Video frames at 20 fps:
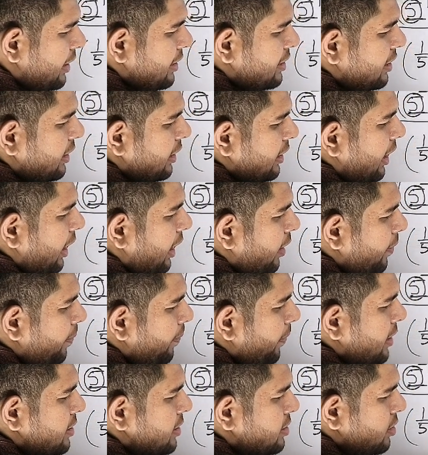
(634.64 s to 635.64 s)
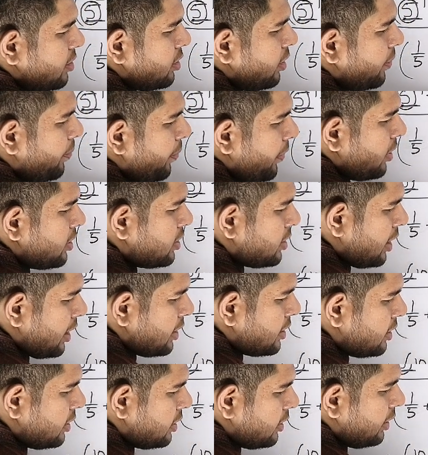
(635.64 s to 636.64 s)
তো ইজিলি দেখ পাঁচ দশে
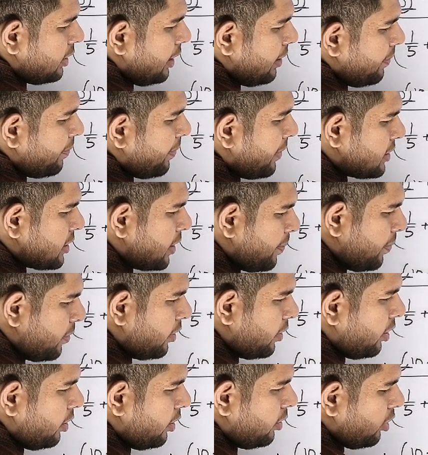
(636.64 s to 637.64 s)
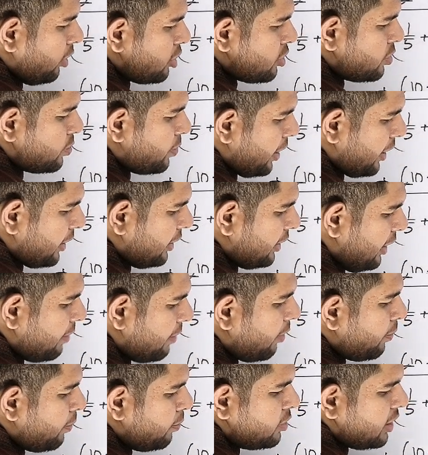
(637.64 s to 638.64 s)
পঞ্চাশ তিন পাঁচা পনেরো দশ ভাগ
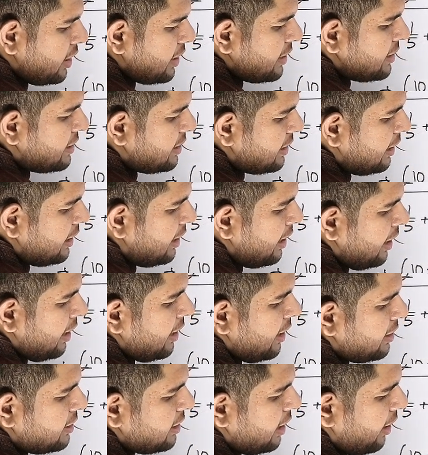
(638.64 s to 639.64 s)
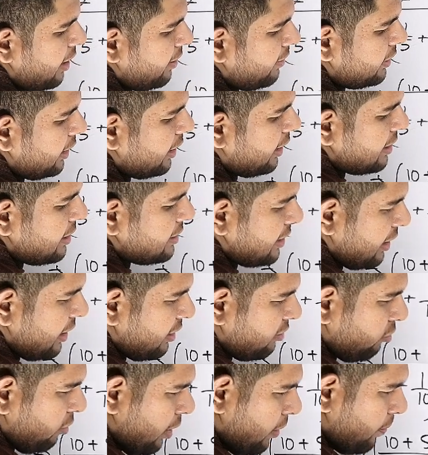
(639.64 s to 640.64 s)
তিন আমরা বুঝে গেছি যে আমাদের
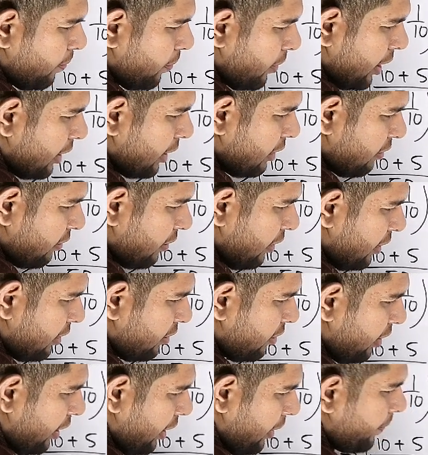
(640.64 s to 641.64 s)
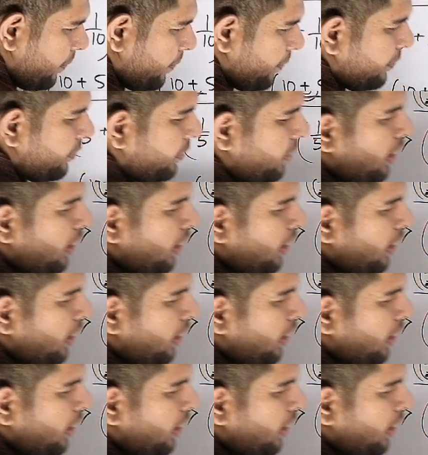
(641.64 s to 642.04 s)
রেজাল্ট থ্রি পয়েন্ট থ্রি থ্রি